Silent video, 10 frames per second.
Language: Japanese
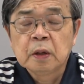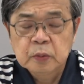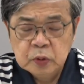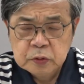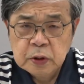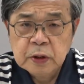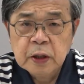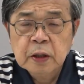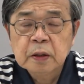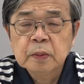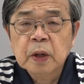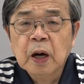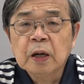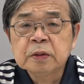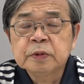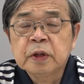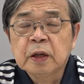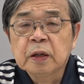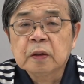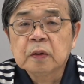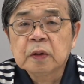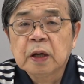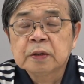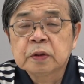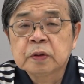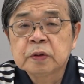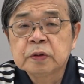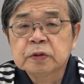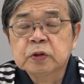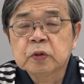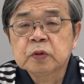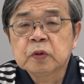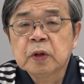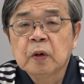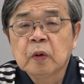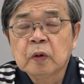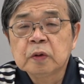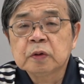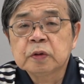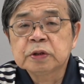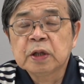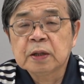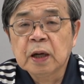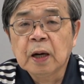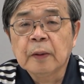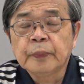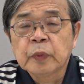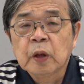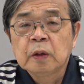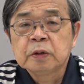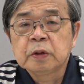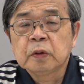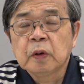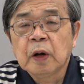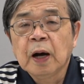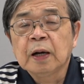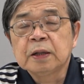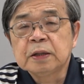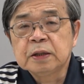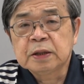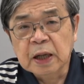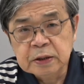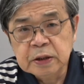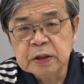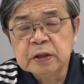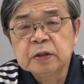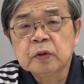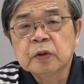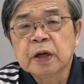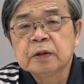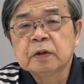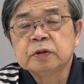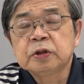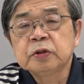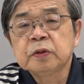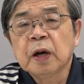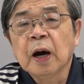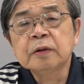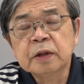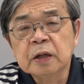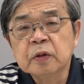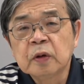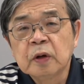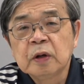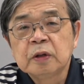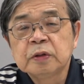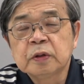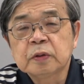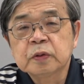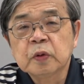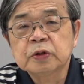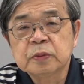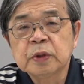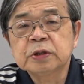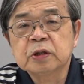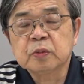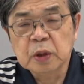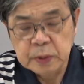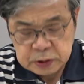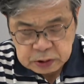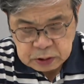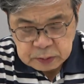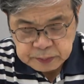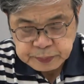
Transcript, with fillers: 僕はね、まあ、ある意味で今回のこういう騒動が起こること自体が日本がいかに表現の自由があるかということを示したと思います。